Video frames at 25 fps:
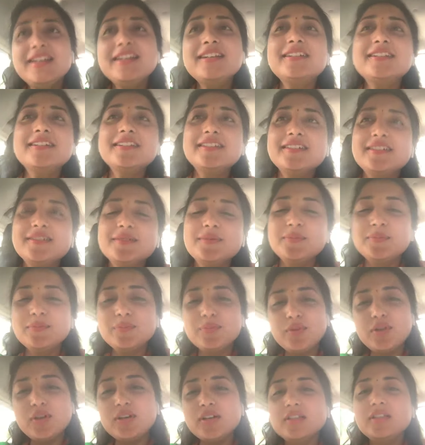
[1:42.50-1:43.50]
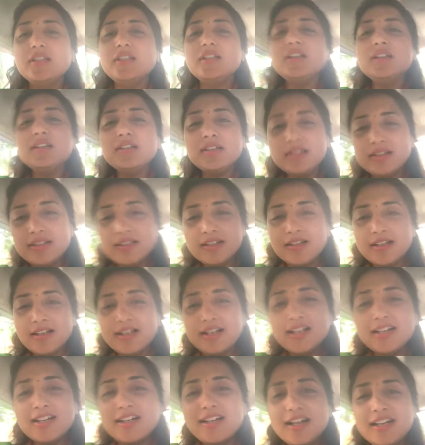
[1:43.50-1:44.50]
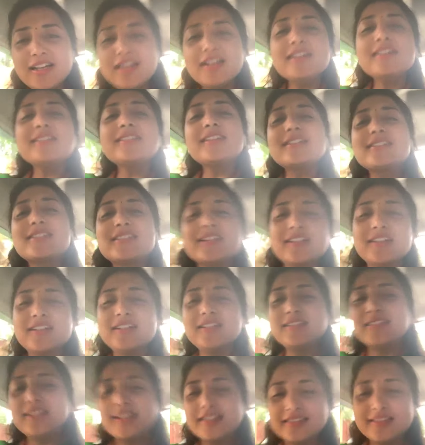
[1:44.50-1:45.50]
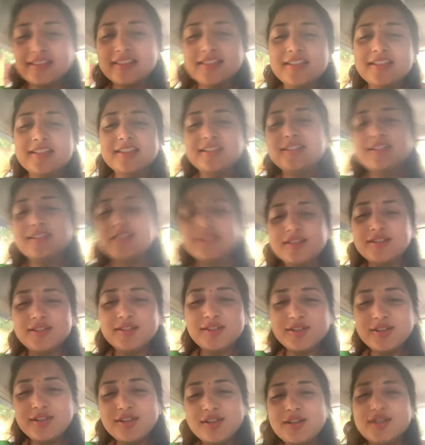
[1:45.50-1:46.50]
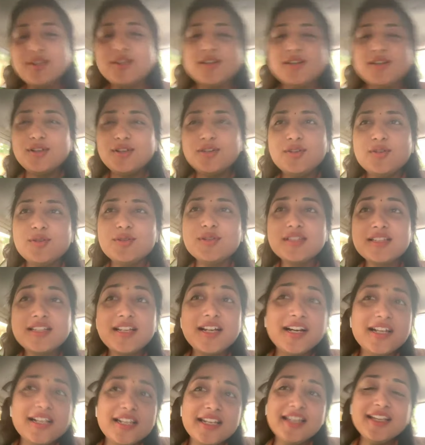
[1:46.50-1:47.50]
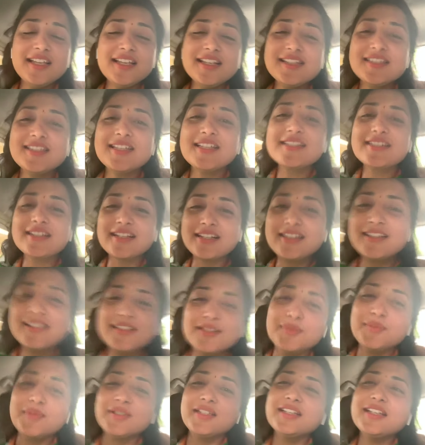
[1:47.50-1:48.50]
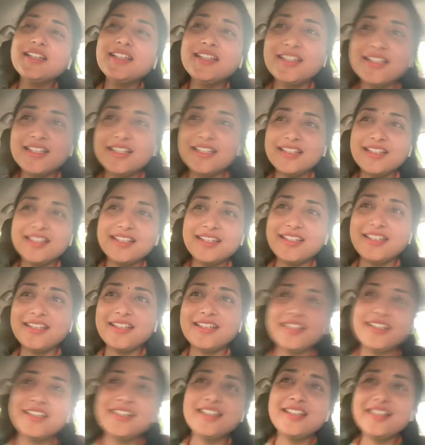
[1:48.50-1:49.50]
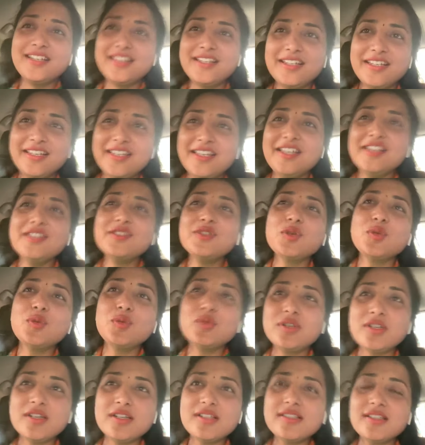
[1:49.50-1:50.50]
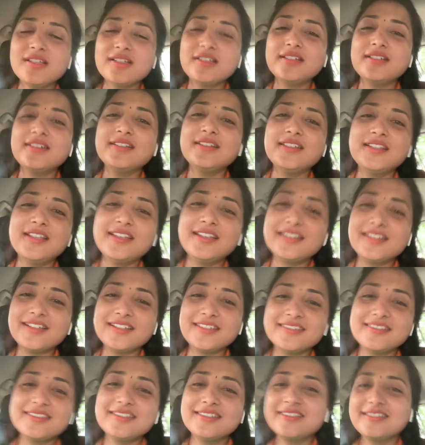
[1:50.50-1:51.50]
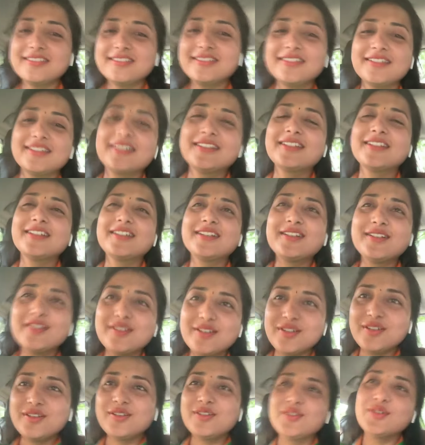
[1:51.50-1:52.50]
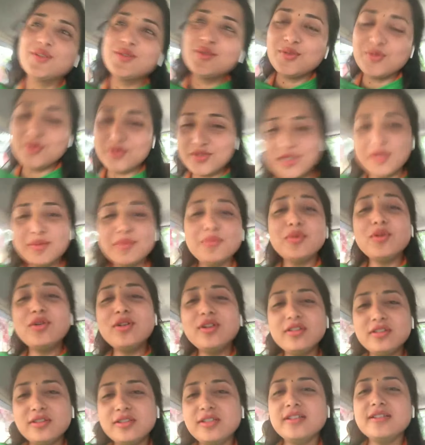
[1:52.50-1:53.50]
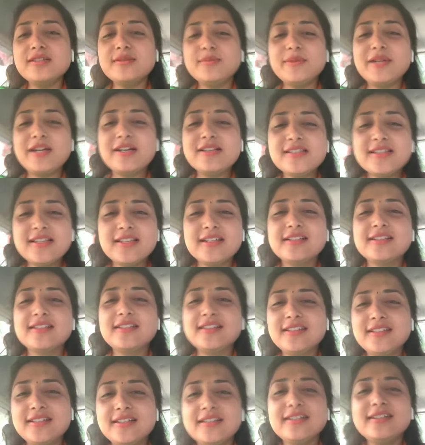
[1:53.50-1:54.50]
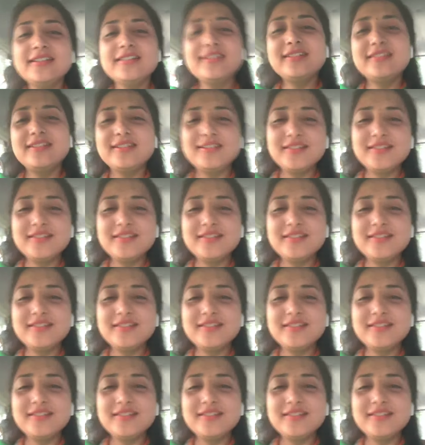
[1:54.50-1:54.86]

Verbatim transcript: एक बहुत ही घना सा जंगल जाता है उस घने से जंगल में एक छोटा सा हिरन उसे बहुत तेज प्यास लगती है